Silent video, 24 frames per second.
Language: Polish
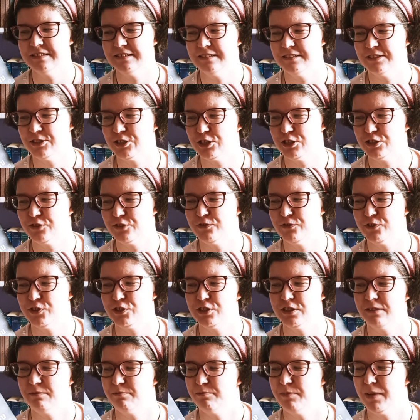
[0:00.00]

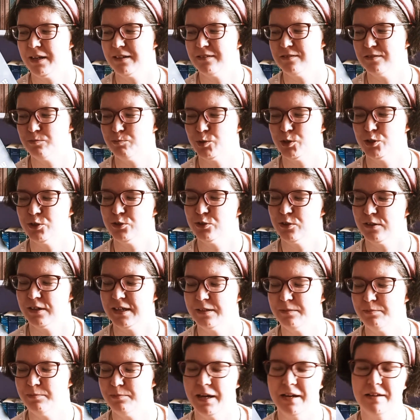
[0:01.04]
rzeczywiście bardzo przyciąga
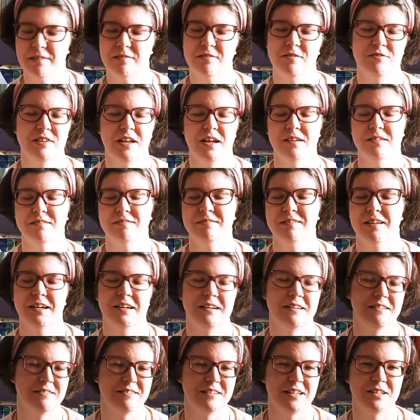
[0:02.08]
i bardzo za,
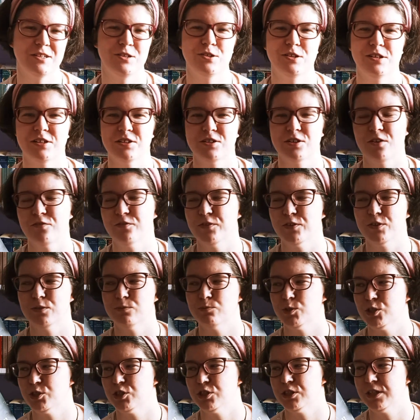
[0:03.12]
zachęca dodatkowo do
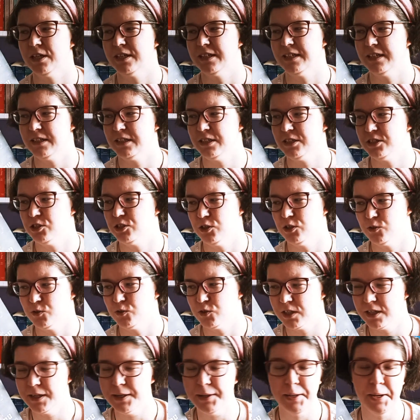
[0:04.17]
przeczytania tej
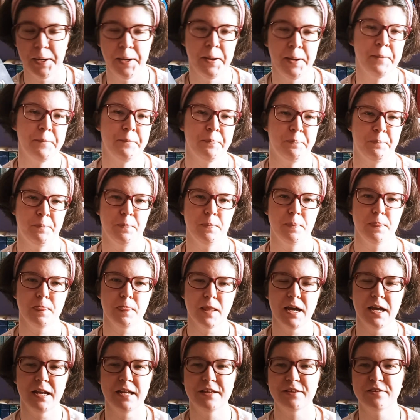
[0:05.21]
książki. No
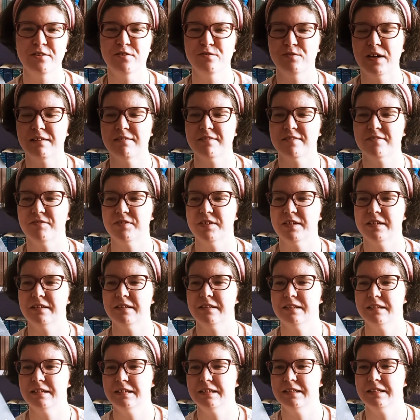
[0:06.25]
ale do warstwy
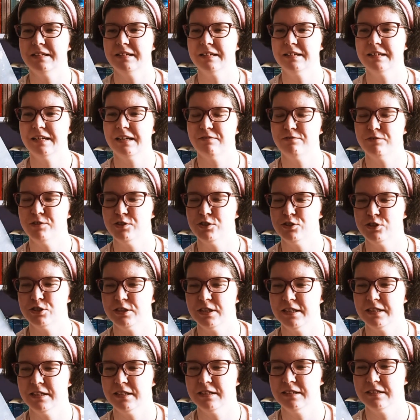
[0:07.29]

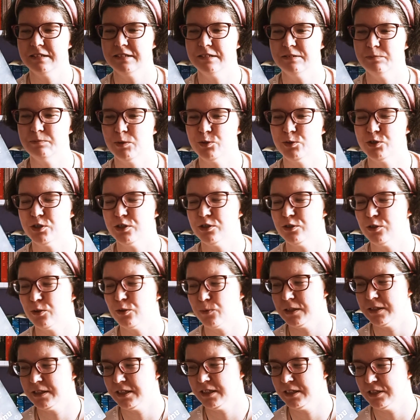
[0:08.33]
graficznej może
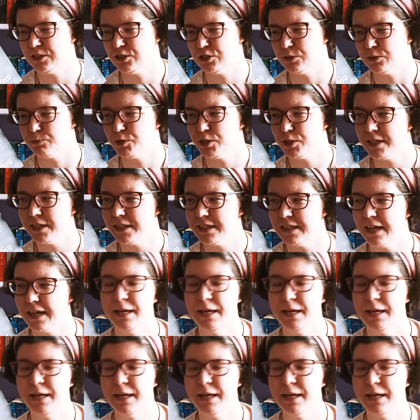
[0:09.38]
dokładniej jeszcze przejdę.